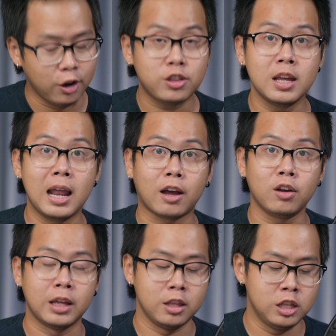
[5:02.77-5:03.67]
Đó chính là có
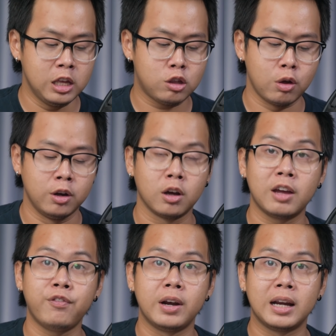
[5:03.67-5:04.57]
thể di chuyển được
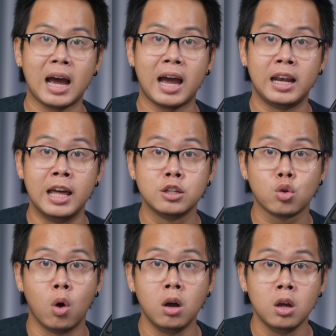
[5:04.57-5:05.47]
cái phần gài lên
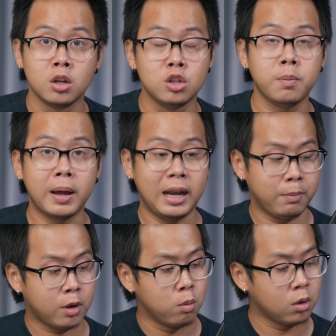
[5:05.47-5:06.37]
xuống giúp anh
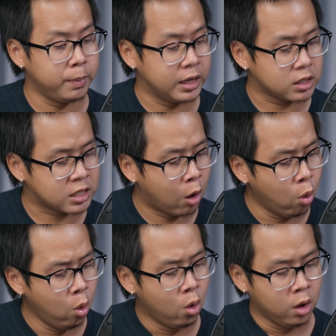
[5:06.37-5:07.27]
em không có bị
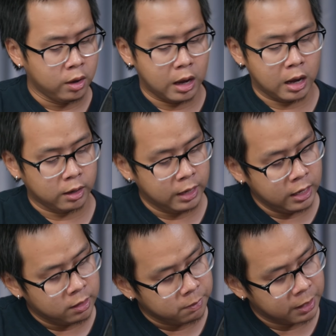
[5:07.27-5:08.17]
xấu. À,
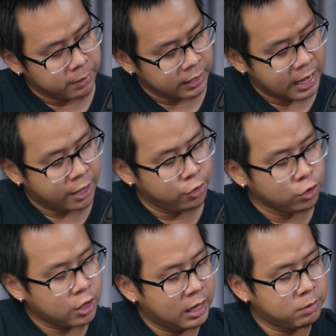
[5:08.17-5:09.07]
đây, để mình gài vô
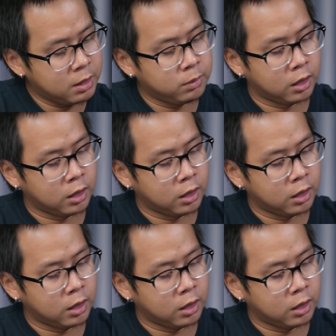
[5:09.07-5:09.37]
cho anh em xem